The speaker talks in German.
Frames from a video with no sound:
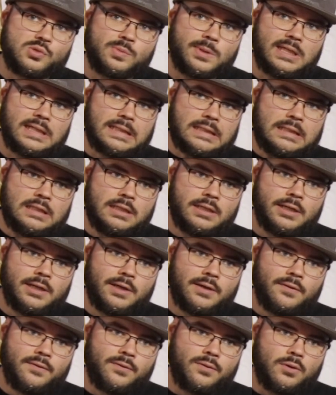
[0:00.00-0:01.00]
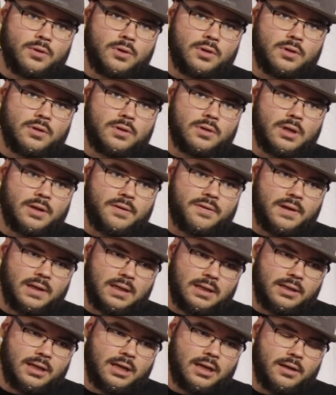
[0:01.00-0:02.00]
Schwingen für eine
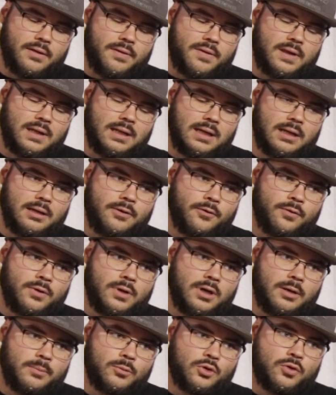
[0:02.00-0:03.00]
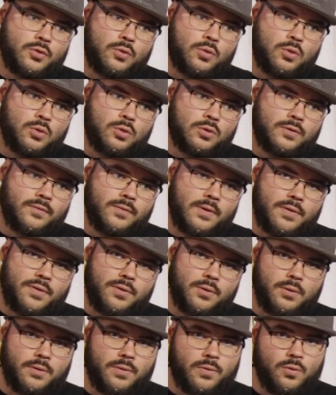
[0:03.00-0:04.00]
Sattelaufnahme äh, und
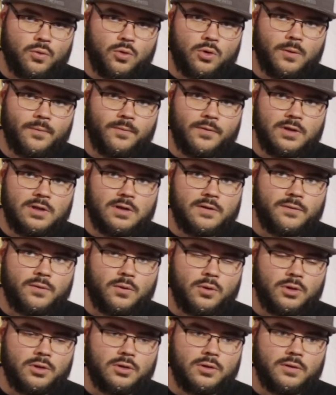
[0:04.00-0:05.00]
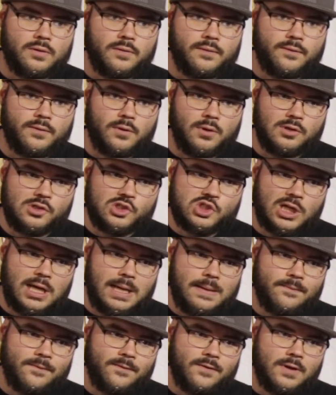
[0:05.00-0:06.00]
was noch hinzukommt, wenn ihr vorne volle
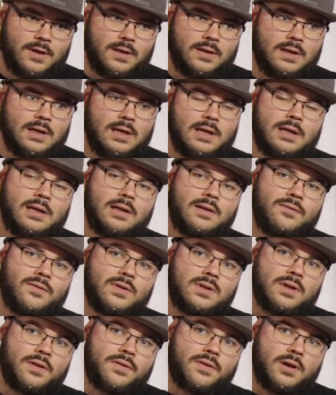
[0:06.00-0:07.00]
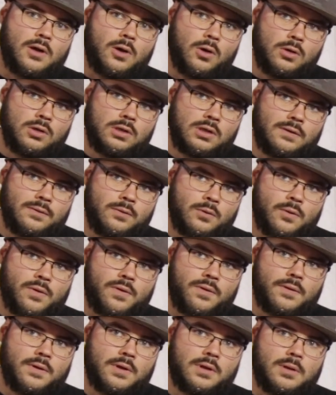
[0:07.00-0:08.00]
Scheiben fährt, wird das auch nicht
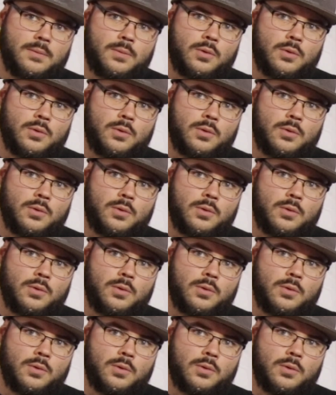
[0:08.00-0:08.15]
funktionieren.